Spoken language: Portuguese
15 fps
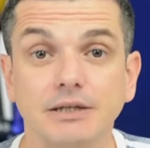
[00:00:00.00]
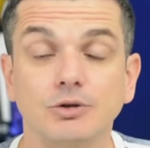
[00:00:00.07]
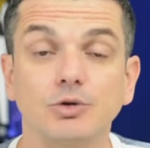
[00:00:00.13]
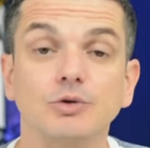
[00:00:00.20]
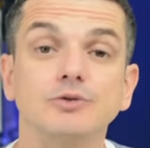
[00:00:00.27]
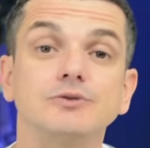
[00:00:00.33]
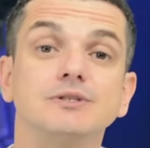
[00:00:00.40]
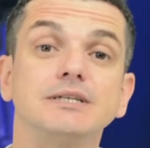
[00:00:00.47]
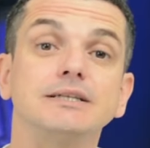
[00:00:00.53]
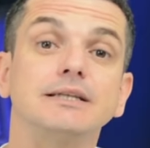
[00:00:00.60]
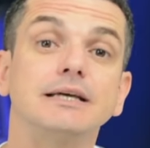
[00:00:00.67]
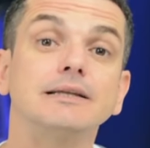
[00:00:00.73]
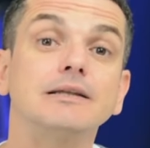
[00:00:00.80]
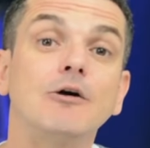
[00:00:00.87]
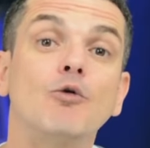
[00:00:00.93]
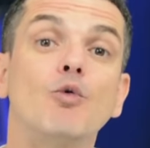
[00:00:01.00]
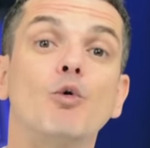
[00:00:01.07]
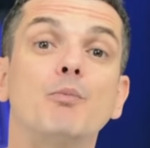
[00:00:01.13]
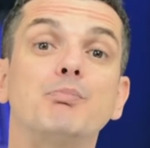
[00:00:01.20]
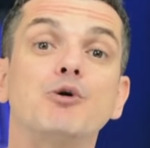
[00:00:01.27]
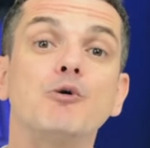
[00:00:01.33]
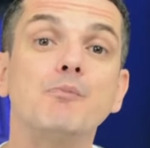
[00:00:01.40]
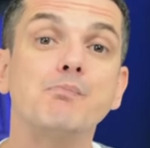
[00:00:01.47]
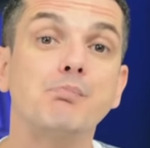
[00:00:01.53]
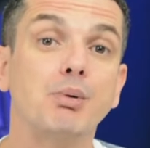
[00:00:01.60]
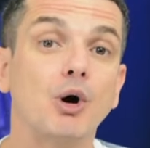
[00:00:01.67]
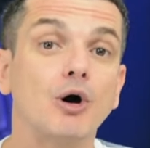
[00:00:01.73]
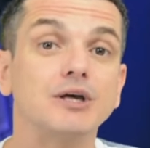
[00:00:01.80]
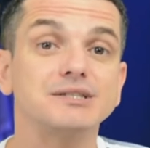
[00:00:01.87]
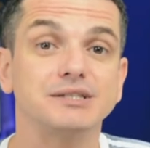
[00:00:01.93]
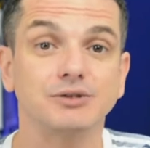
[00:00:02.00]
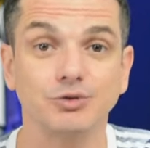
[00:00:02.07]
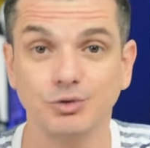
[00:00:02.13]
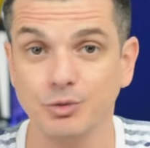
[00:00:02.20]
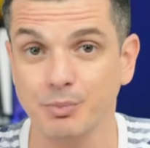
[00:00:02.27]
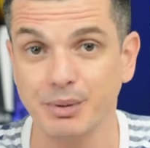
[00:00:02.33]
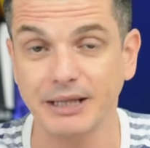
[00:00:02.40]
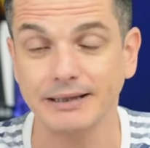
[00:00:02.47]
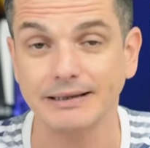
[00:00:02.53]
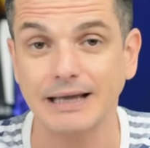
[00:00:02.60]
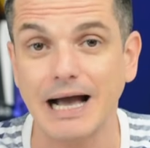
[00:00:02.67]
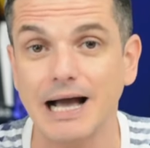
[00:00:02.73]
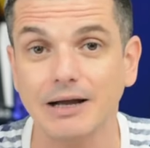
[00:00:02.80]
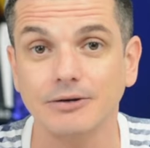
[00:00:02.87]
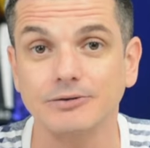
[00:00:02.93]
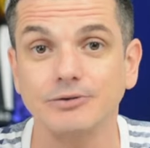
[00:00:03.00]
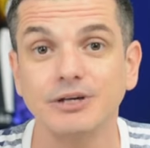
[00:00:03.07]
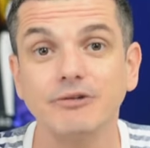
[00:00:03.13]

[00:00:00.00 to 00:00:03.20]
todos entendam o propósito do Pentágono,